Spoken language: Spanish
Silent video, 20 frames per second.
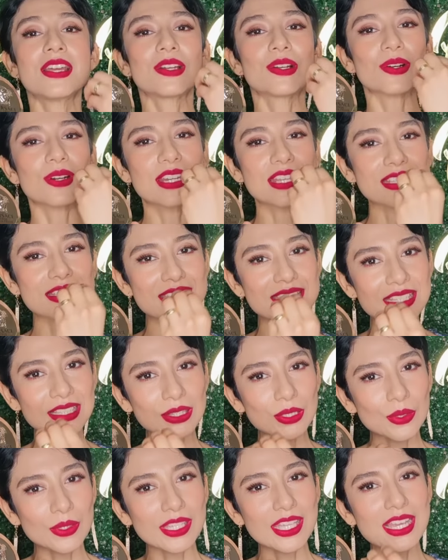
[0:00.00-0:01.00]
con este
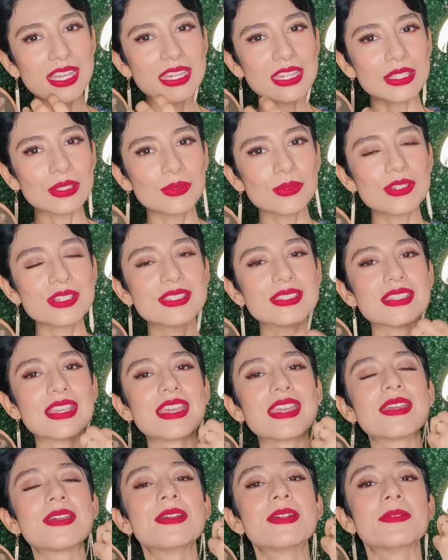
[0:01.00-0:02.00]
toque
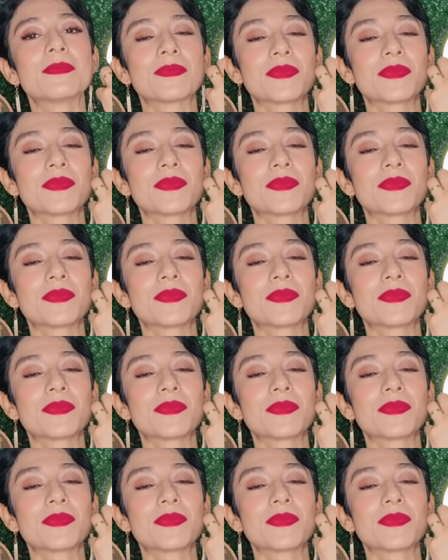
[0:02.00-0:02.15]
agridulce